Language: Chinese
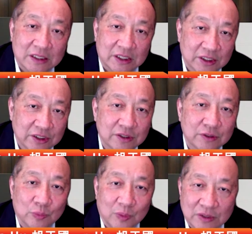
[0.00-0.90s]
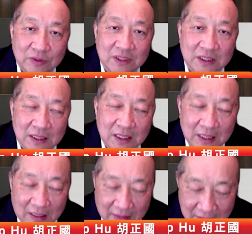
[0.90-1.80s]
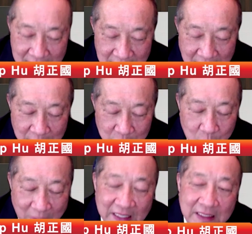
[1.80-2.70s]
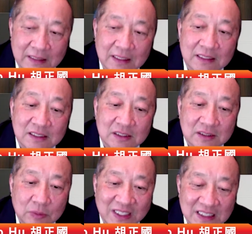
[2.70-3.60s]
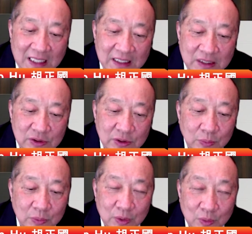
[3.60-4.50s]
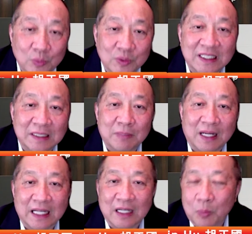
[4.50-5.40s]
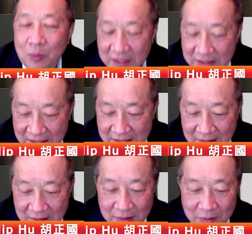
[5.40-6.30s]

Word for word: 其实主要就是给你为你的对家庭收入的贡献买一个 warranty。